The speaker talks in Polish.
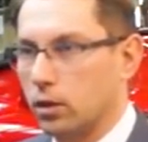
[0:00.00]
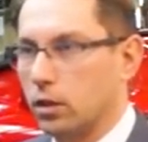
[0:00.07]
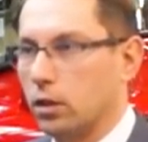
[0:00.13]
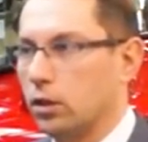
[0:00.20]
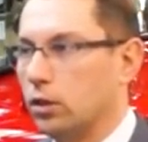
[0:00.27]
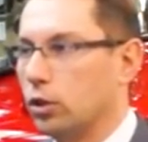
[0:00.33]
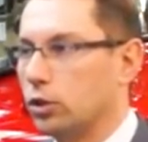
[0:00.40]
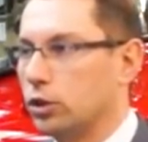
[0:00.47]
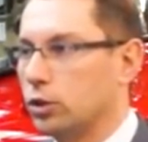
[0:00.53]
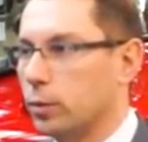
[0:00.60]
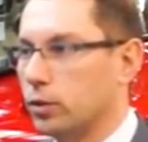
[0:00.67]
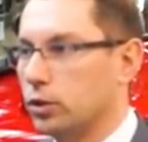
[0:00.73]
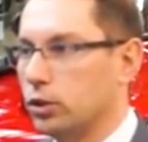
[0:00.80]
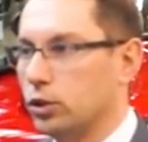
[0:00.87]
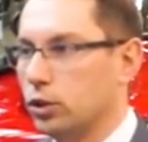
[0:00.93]
E, do
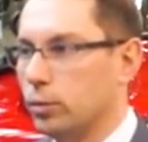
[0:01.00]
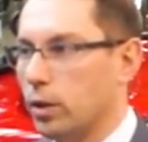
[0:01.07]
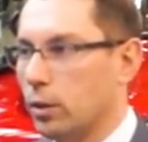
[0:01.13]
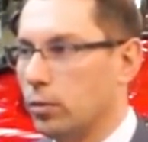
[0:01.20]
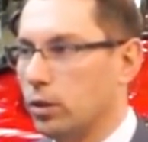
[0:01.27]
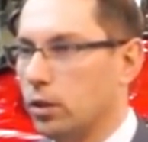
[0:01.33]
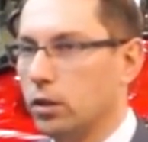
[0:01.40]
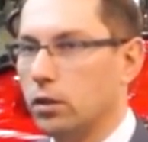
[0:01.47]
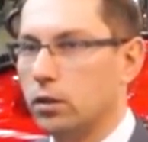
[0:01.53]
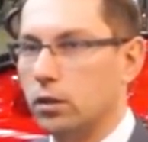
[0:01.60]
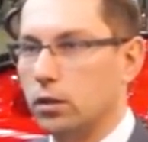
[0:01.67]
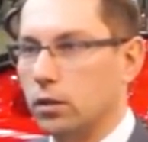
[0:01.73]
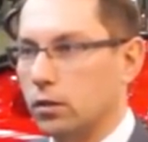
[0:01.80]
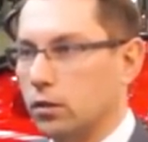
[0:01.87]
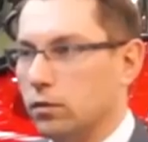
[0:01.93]
dyspozycji mamy
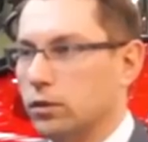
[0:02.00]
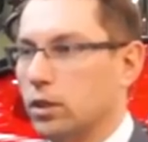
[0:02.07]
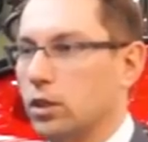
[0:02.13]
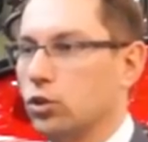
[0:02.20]
w